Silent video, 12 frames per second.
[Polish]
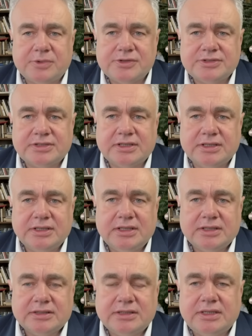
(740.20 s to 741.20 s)
w Polsce
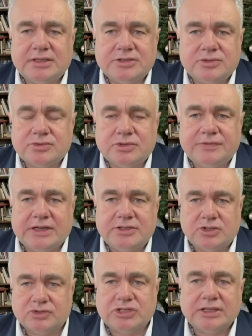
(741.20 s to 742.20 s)
nie da się już
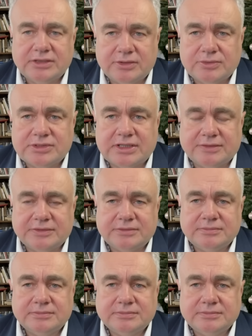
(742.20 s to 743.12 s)
uchwalić żadnej ustawy.